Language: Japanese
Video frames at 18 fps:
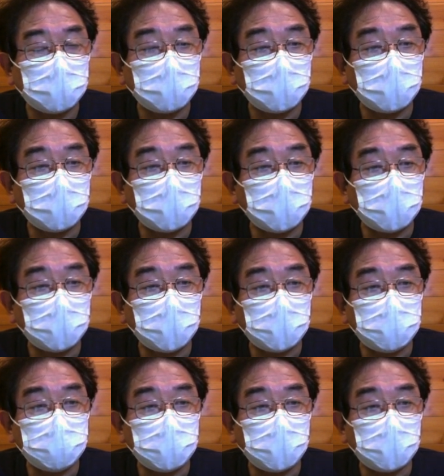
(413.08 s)
で、銀
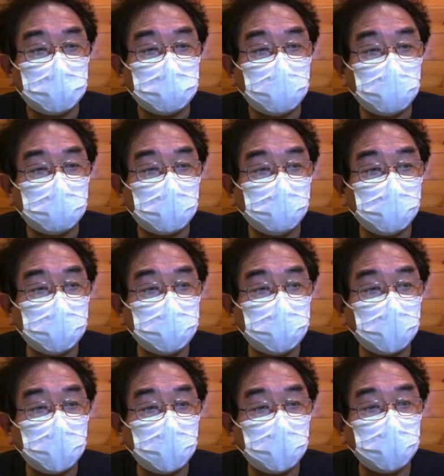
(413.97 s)
化して、桜マス
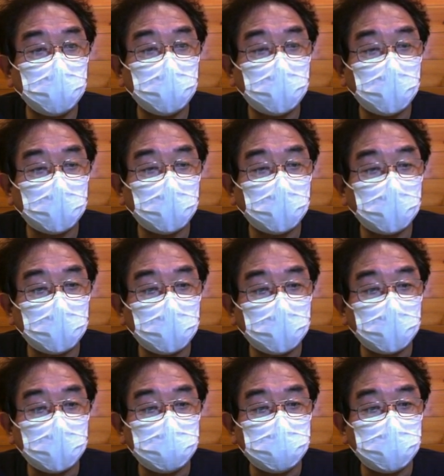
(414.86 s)
じゃねえのになんで
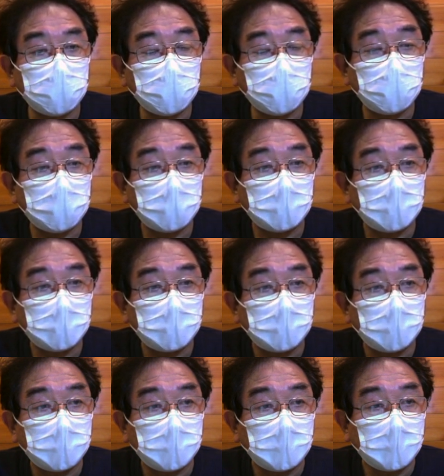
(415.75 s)
銀化して。
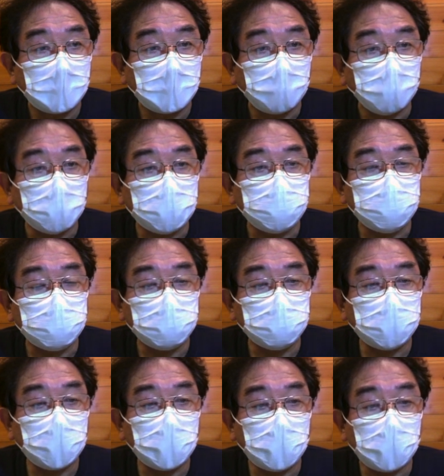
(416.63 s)
これ種
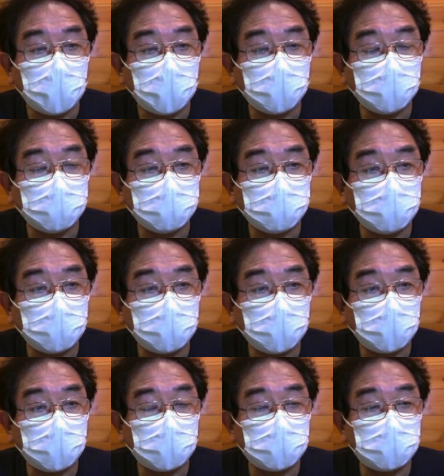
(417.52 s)
類が
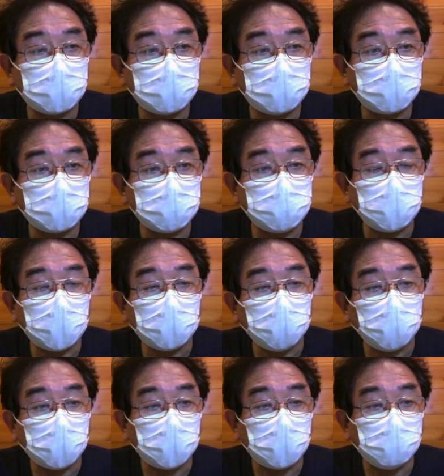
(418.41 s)
違
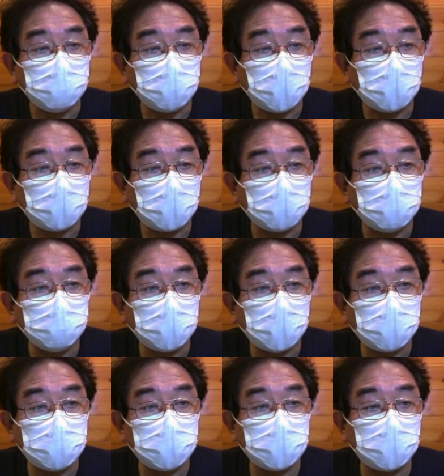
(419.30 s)
うのかな。
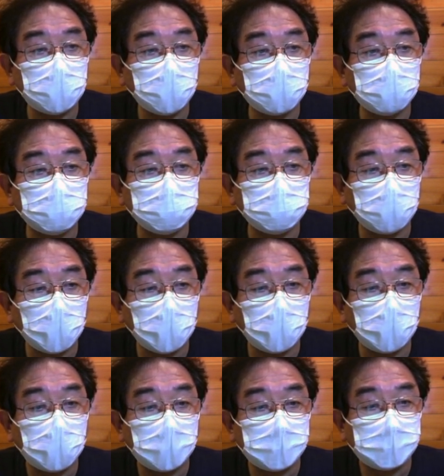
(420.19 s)
昔いたやつ
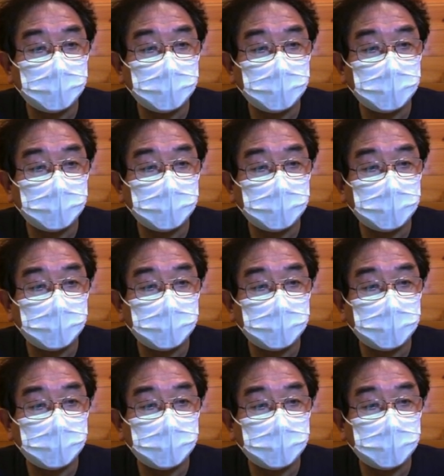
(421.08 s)
は、